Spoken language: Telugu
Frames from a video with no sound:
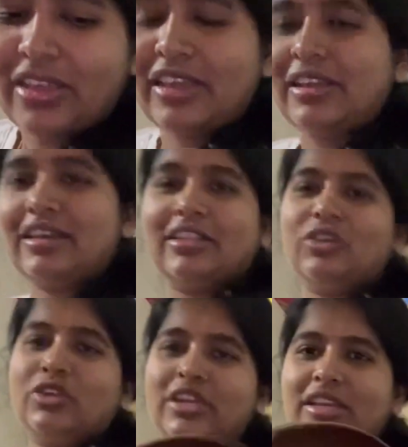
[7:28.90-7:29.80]
ఇంకా
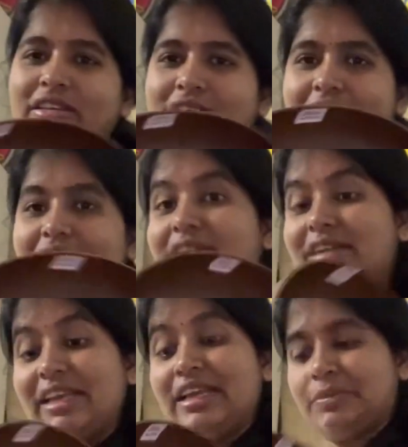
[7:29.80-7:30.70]
ఇదొకటి ఇంకా
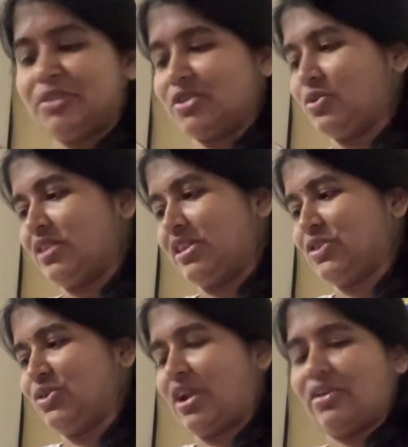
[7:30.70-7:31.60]
టీ కప్స్ కూడా
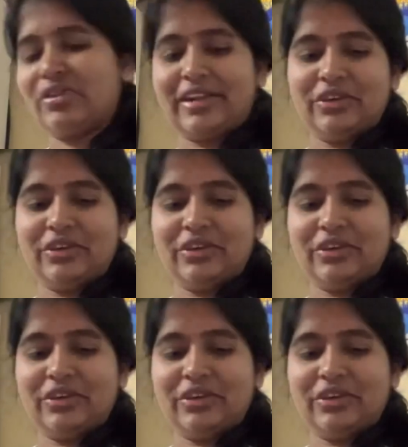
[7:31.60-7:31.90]
తీసుకున్నాను